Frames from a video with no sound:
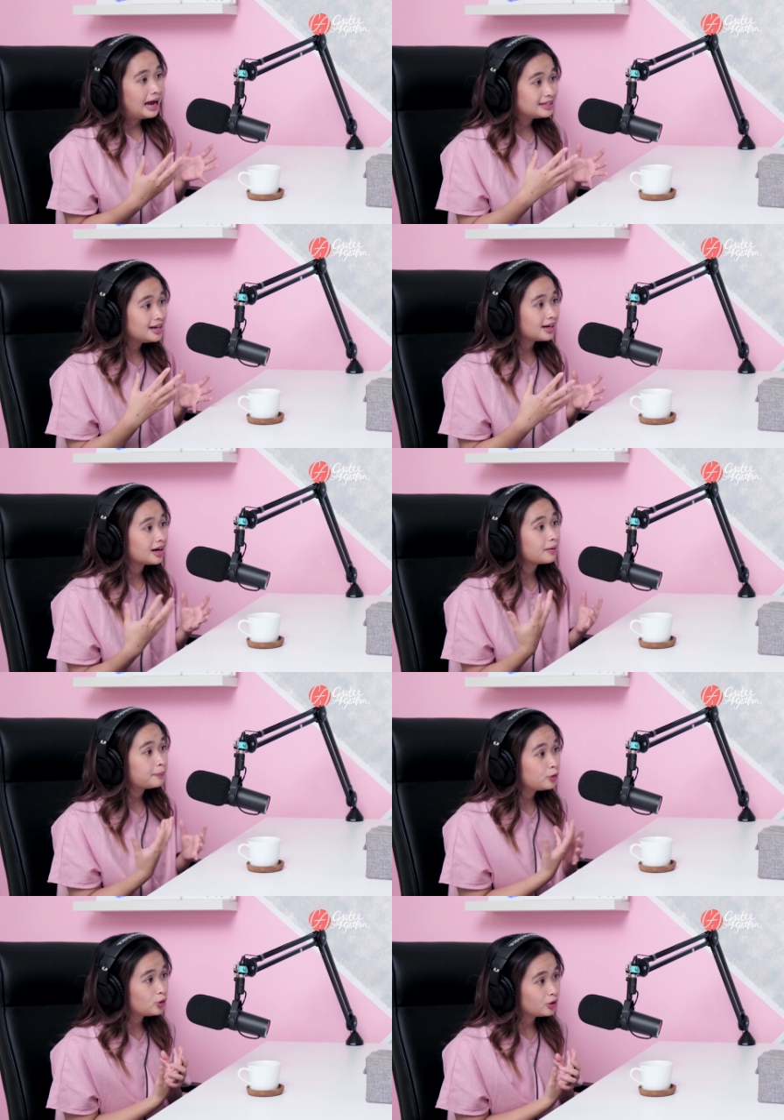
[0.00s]
aja
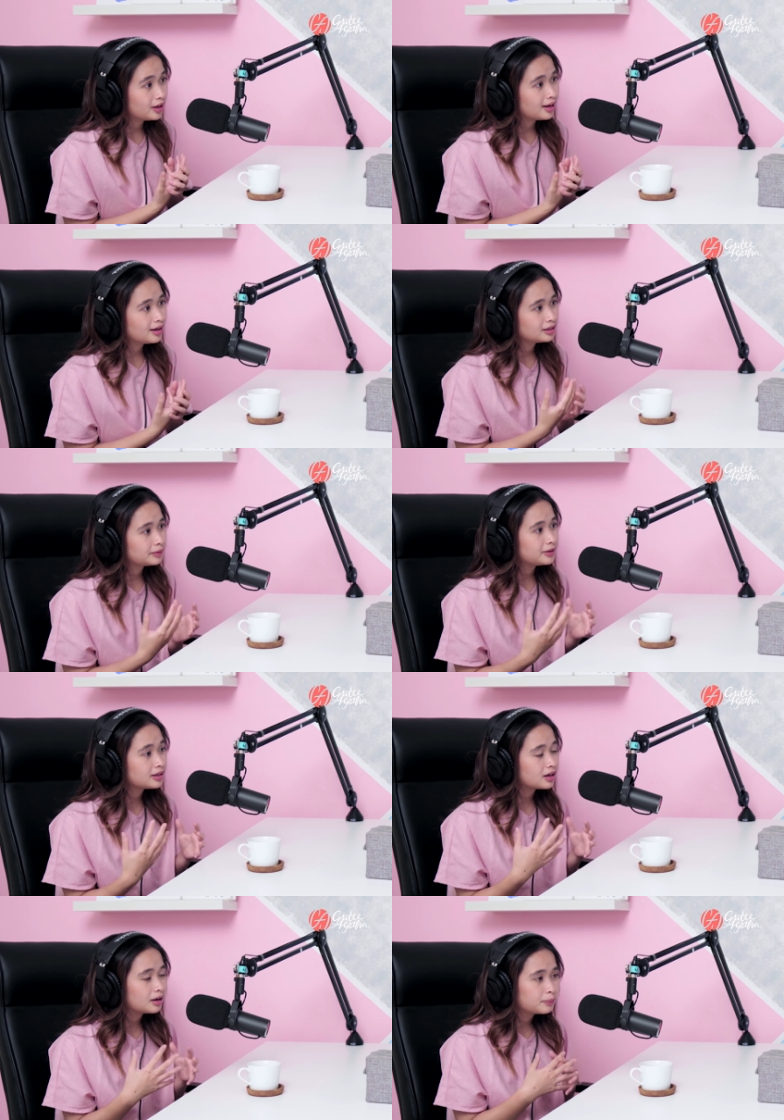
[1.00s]
kekepung ya tetap
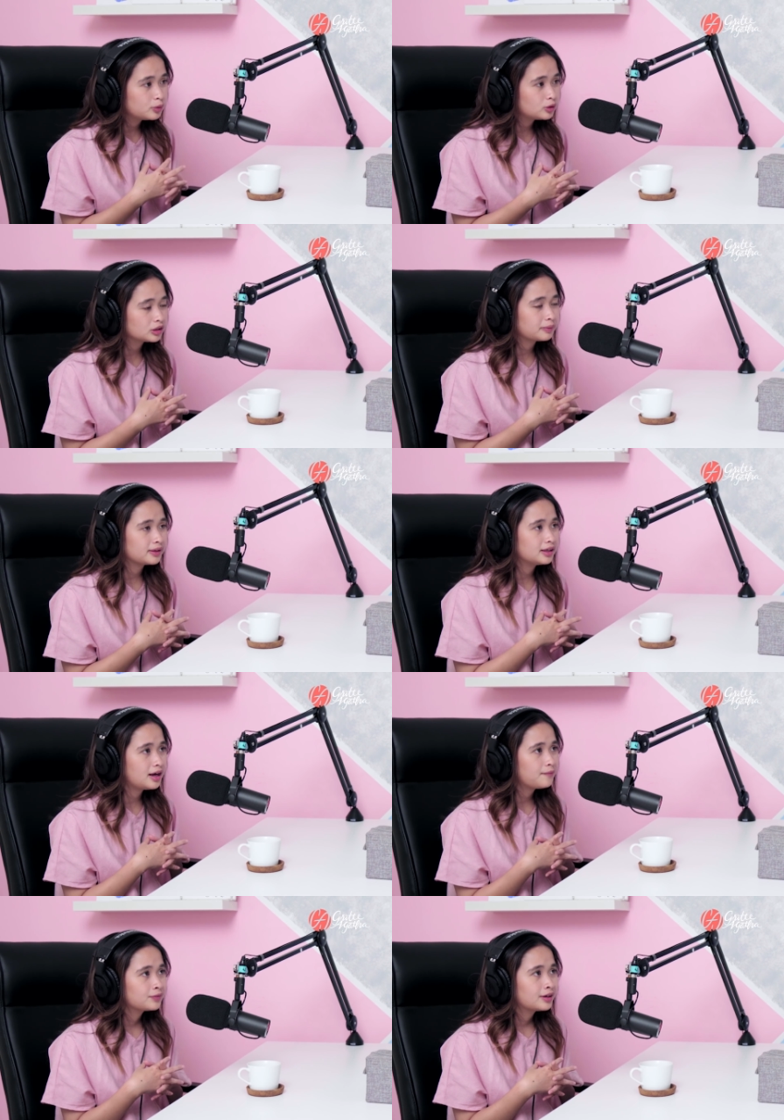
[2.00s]
aja kekepung tetap
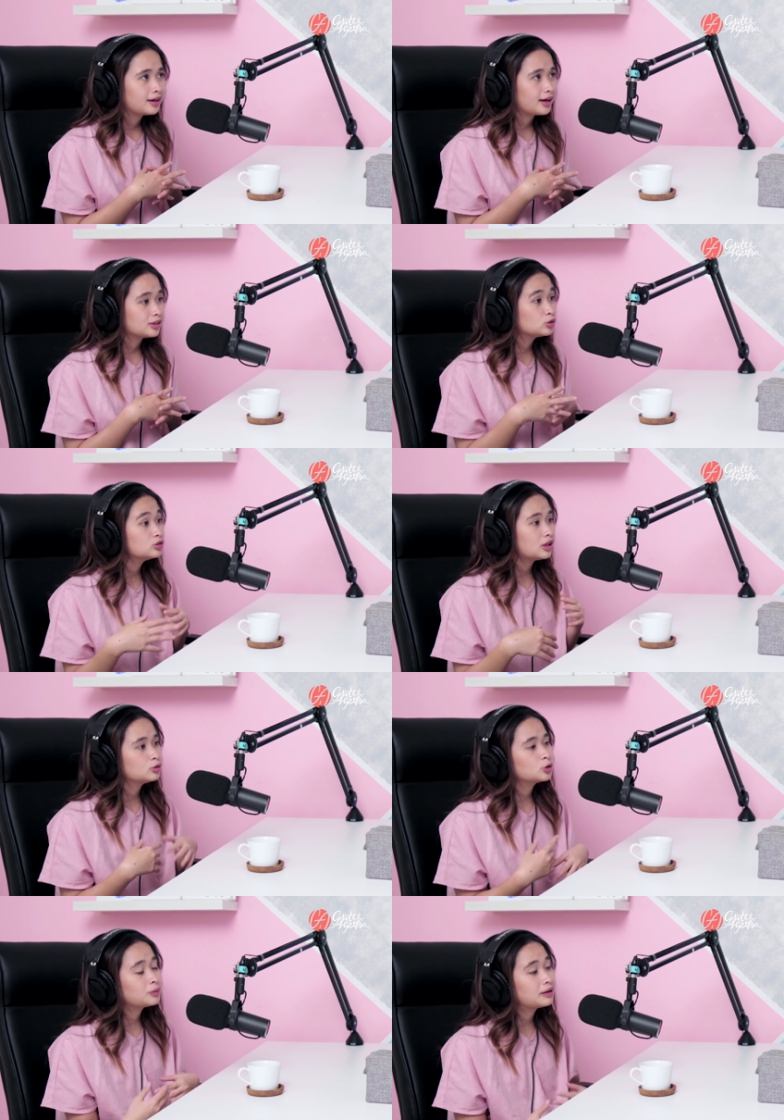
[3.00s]
aja kayak susah
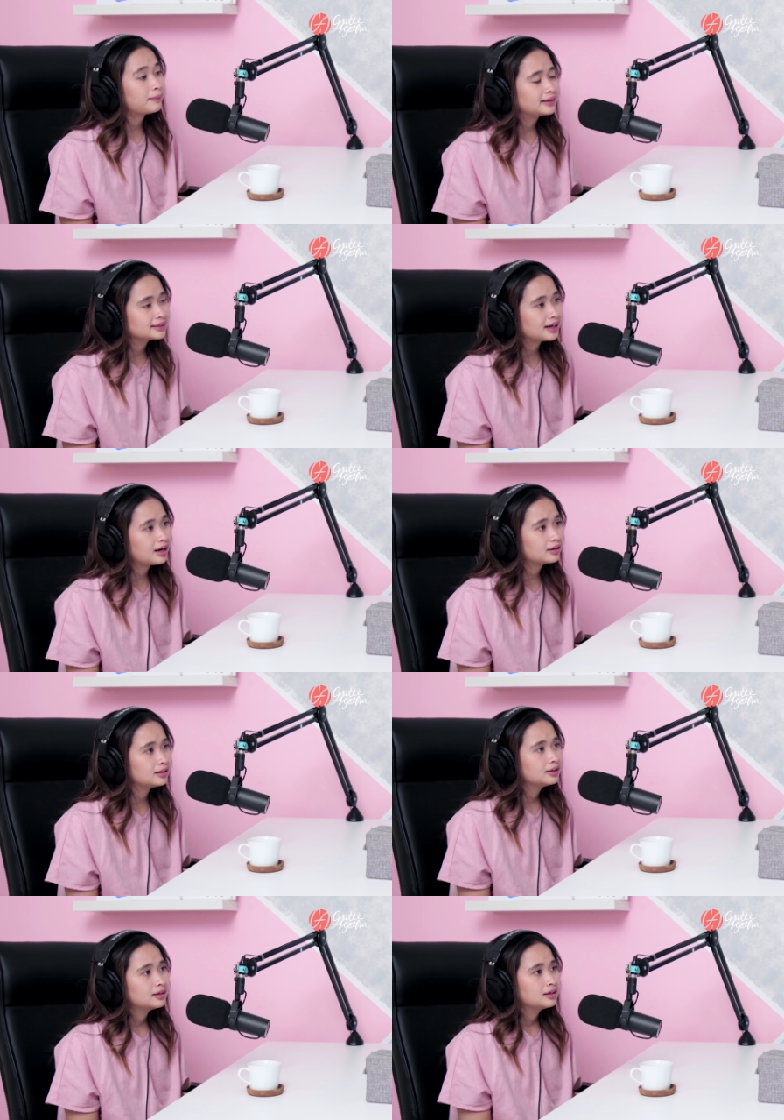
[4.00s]
untuk
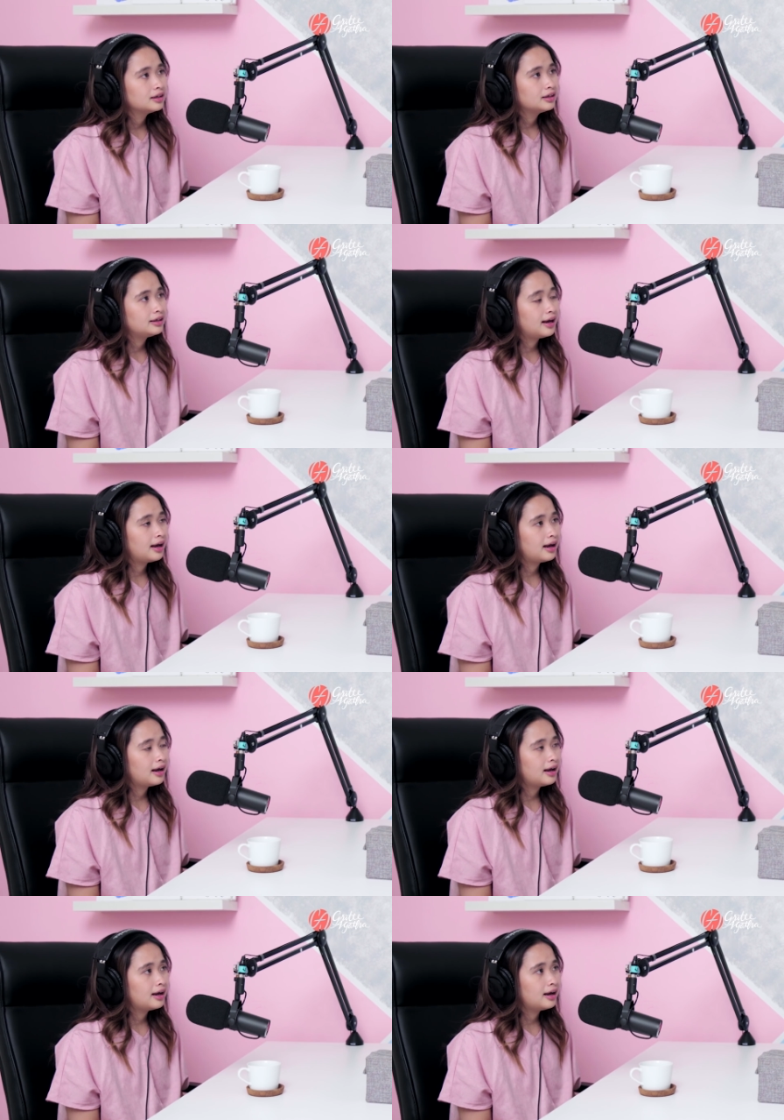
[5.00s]
melepaskan
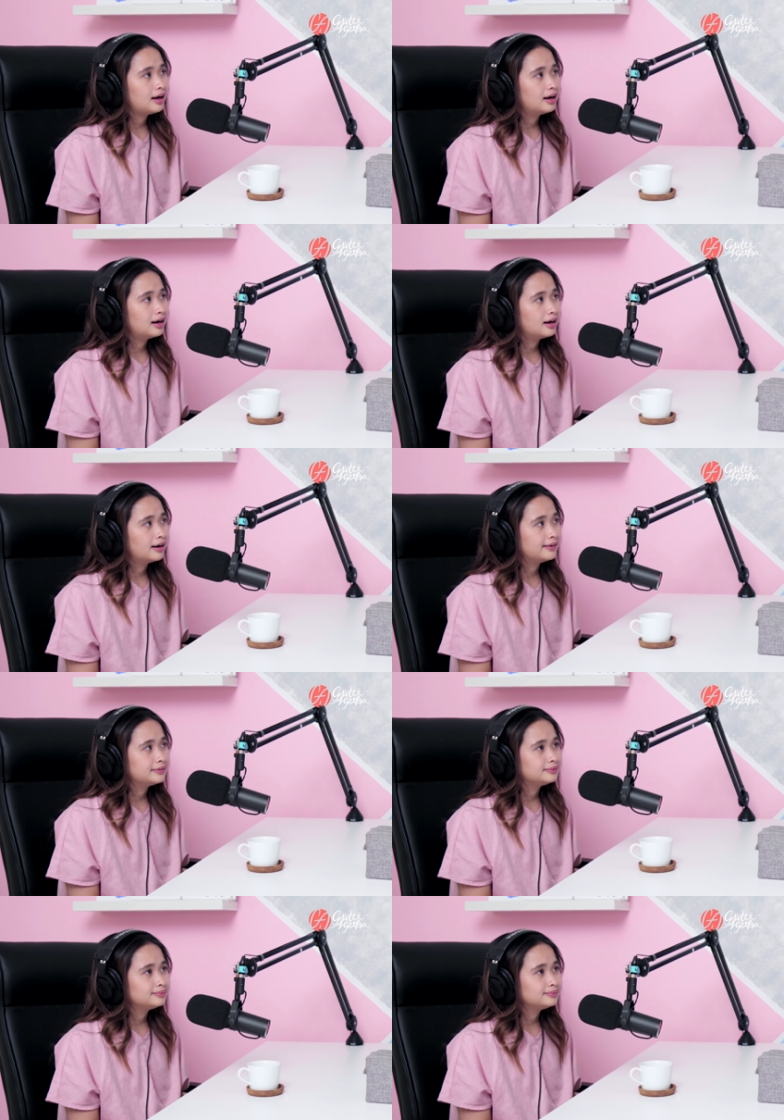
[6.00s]
ya uh,